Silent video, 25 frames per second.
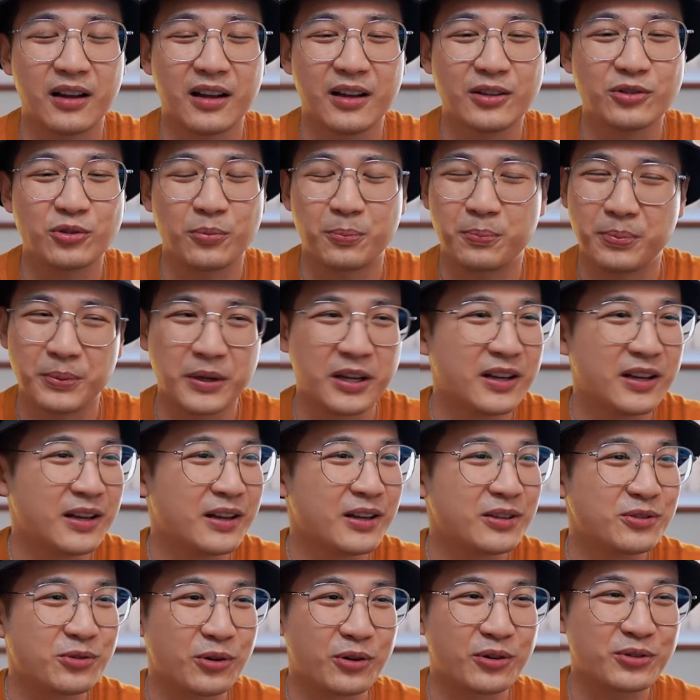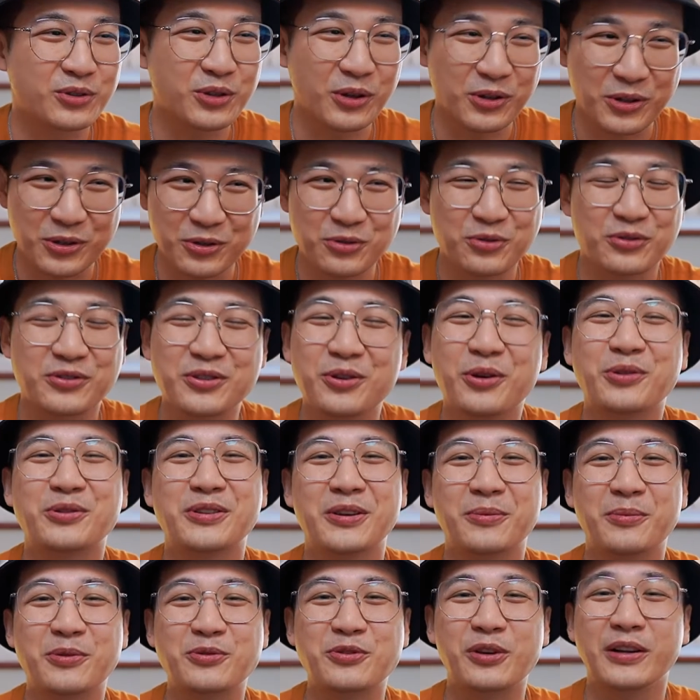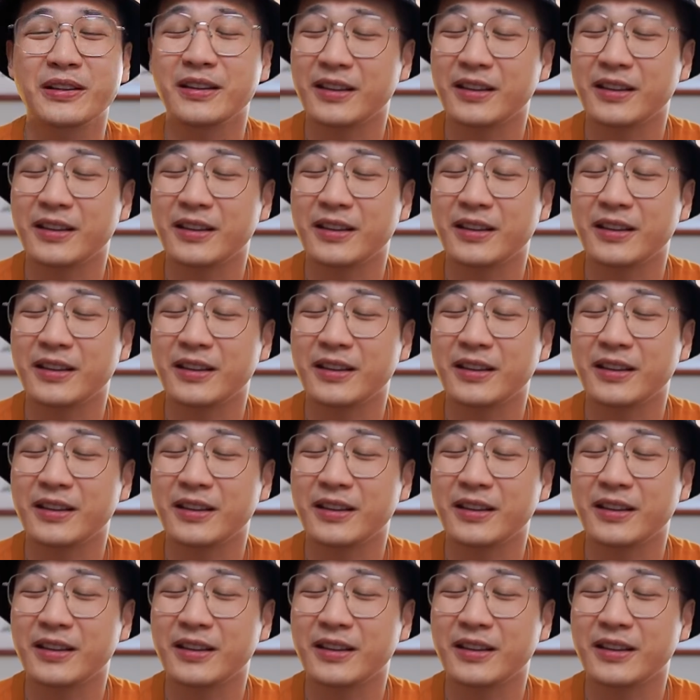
就，就是就是就是怎么说？